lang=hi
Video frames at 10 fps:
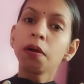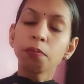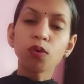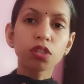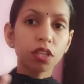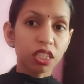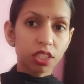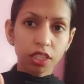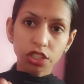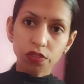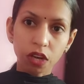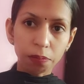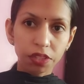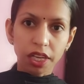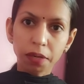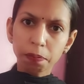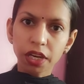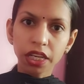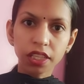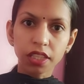बहुत अच्छे तरह जवाब दिया
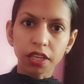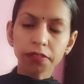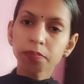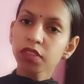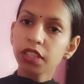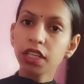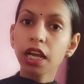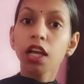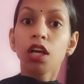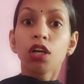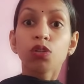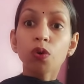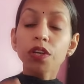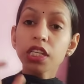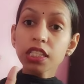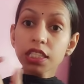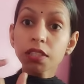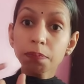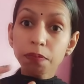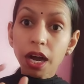रिप्लाई दिया ठीक है तो इस
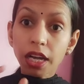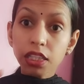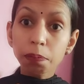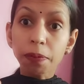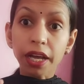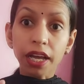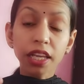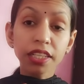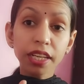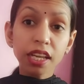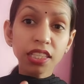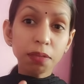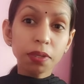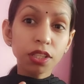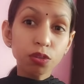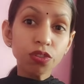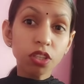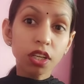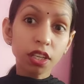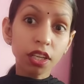बात पे ये शब्द यूज
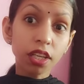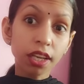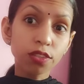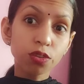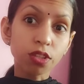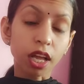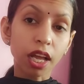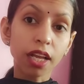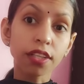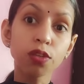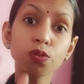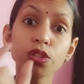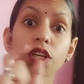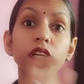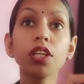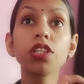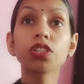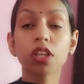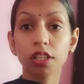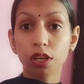करने की क्या जरूरत है कि उसकी
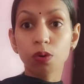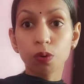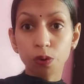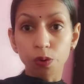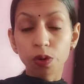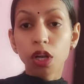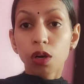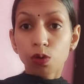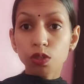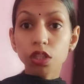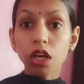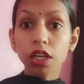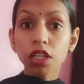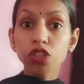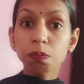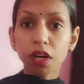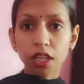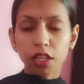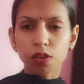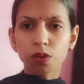नीचता देखो उसका नीचपना
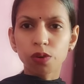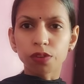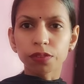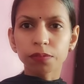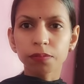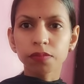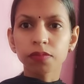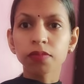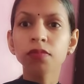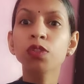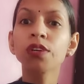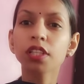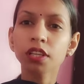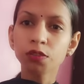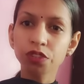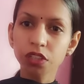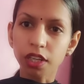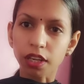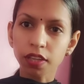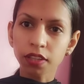देखो तू कितनी उच्ची
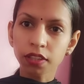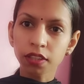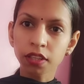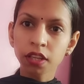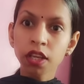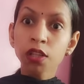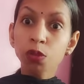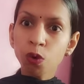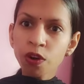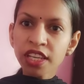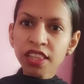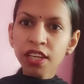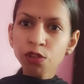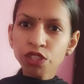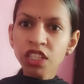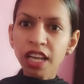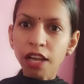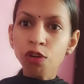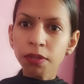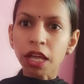है तू कितनी उच्ची
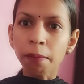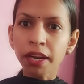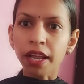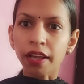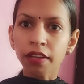है नू बता मैंने